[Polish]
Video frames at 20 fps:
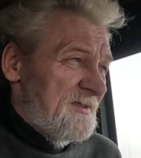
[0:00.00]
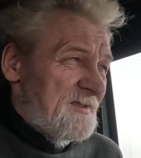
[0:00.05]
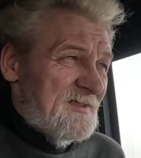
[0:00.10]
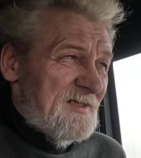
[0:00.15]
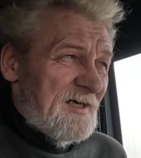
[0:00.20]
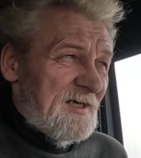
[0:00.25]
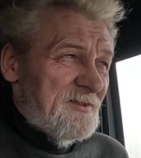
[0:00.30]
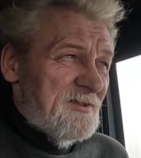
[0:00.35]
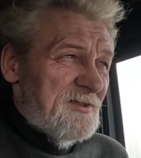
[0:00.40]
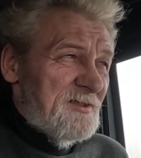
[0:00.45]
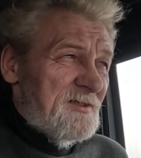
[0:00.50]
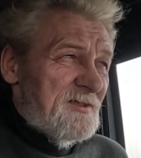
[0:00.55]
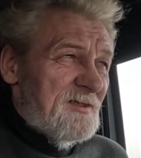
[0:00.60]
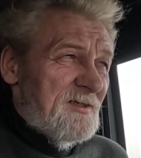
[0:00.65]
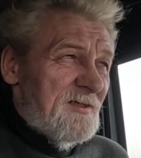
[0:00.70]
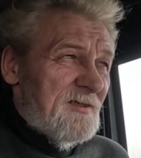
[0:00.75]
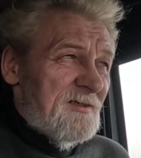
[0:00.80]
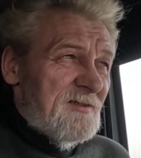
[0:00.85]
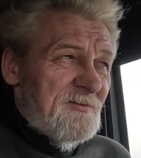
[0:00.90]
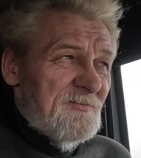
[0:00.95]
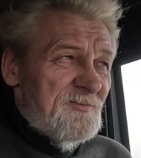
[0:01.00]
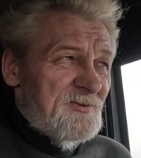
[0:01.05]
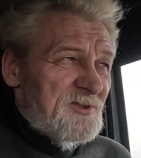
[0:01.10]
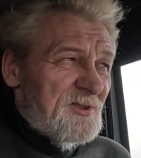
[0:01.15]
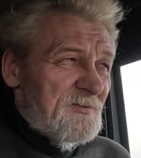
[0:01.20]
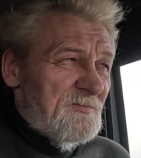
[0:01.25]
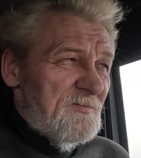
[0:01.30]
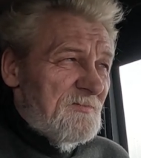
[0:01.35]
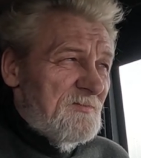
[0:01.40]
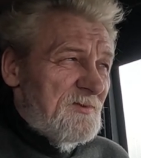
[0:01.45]
danych, ale
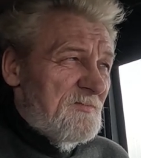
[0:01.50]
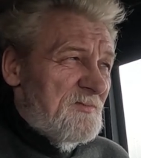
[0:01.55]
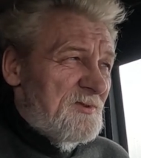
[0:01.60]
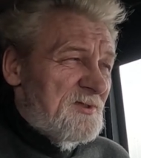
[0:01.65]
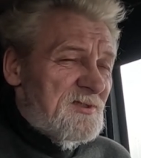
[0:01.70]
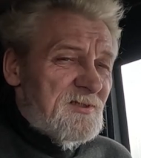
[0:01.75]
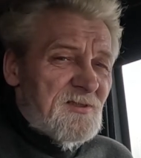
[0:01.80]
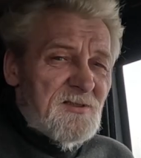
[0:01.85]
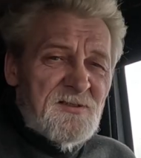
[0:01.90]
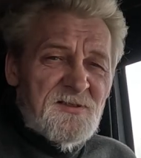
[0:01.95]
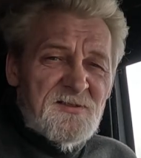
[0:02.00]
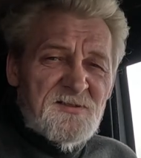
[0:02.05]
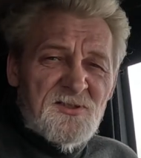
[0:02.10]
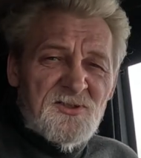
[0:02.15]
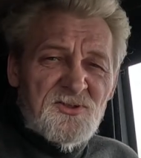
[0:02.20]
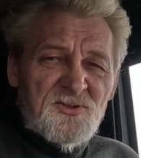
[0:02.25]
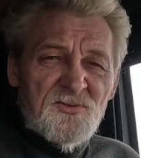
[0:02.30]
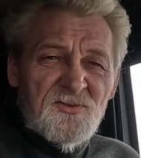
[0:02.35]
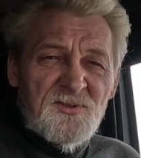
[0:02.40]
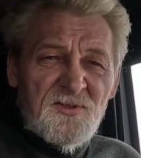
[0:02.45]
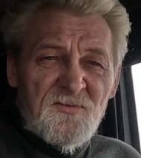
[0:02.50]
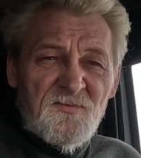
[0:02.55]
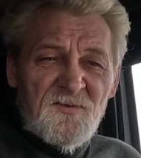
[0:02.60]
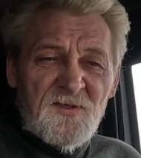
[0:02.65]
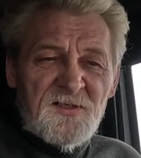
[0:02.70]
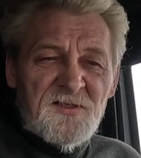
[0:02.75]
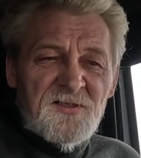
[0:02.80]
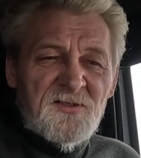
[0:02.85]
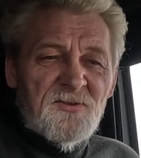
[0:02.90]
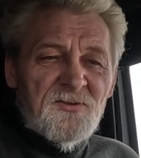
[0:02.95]
musiałbym je mieć ze źródeł
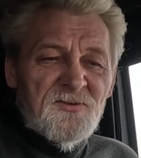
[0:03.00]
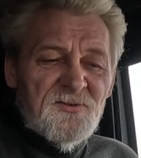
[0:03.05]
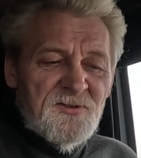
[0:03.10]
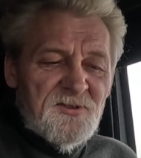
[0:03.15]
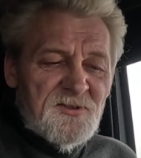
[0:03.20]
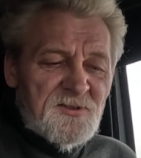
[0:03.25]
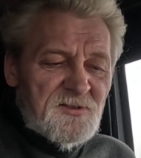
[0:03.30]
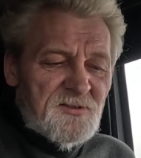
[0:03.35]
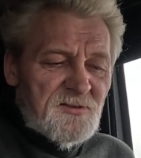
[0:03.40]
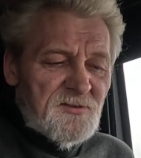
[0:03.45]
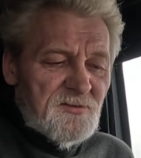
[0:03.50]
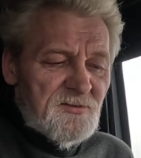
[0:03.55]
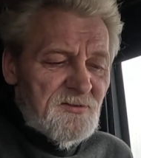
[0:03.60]
wiarygodnych,